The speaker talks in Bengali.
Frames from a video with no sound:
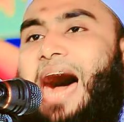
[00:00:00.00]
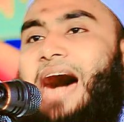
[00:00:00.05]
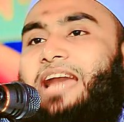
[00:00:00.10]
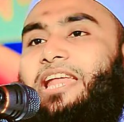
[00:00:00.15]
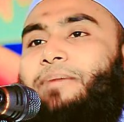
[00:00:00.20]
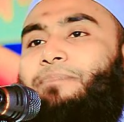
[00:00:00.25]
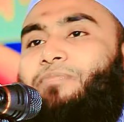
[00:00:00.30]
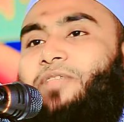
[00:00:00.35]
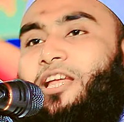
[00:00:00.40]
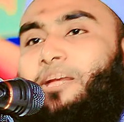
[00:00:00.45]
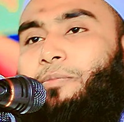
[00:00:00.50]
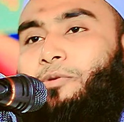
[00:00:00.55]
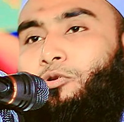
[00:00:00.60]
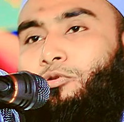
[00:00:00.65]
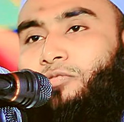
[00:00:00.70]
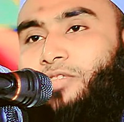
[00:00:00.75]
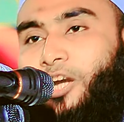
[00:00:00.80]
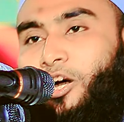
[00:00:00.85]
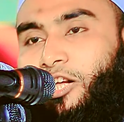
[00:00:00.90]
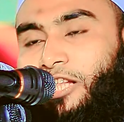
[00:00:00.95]
আলেমদের
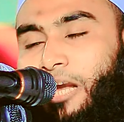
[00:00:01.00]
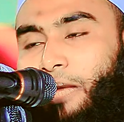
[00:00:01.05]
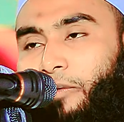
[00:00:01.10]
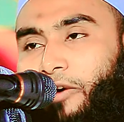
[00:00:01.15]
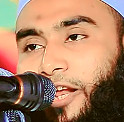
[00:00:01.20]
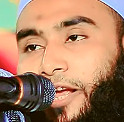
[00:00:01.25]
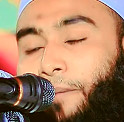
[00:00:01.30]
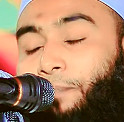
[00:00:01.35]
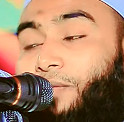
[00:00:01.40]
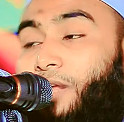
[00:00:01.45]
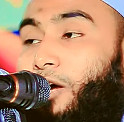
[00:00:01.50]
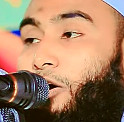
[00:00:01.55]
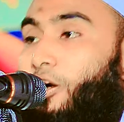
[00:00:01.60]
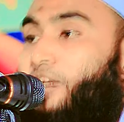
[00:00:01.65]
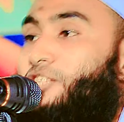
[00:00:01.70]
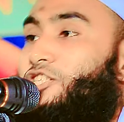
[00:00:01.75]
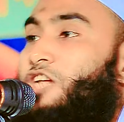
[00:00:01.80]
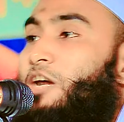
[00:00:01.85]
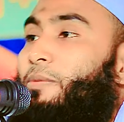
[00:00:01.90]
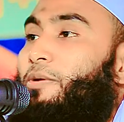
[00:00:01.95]
বিরুদ্ধে কথা বলে
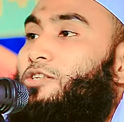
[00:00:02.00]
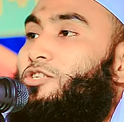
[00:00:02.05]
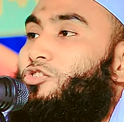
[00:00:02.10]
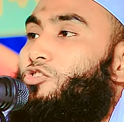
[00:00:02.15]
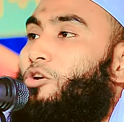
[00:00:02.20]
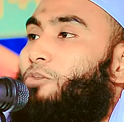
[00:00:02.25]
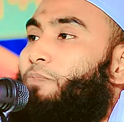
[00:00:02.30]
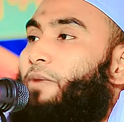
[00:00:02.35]
ওই সমস্ত